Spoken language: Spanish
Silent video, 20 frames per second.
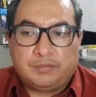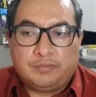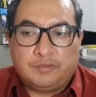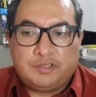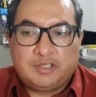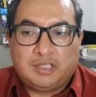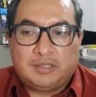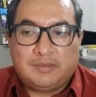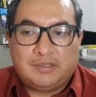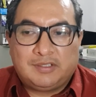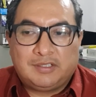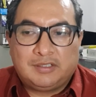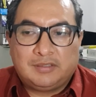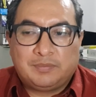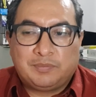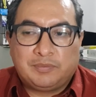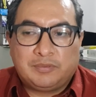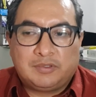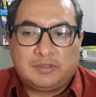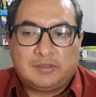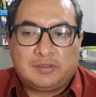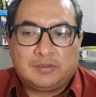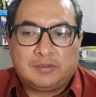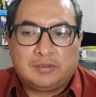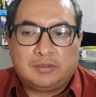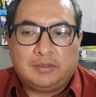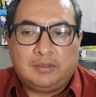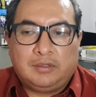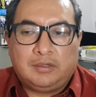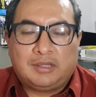muchas veces pues,
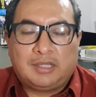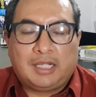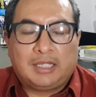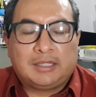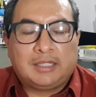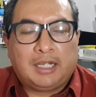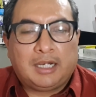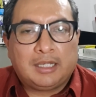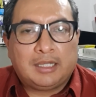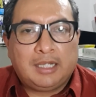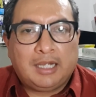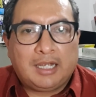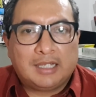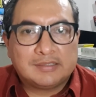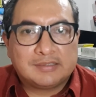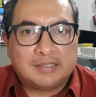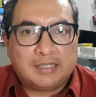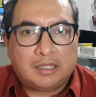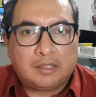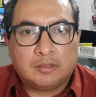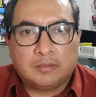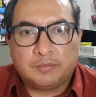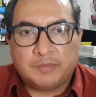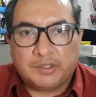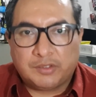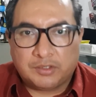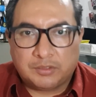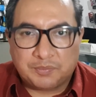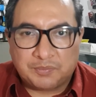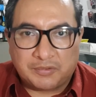tratar de gastar lo
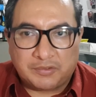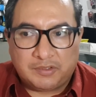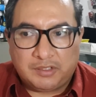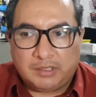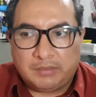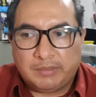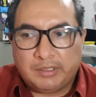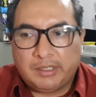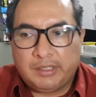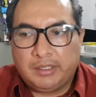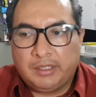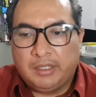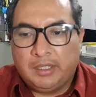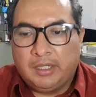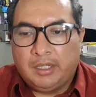menos posible.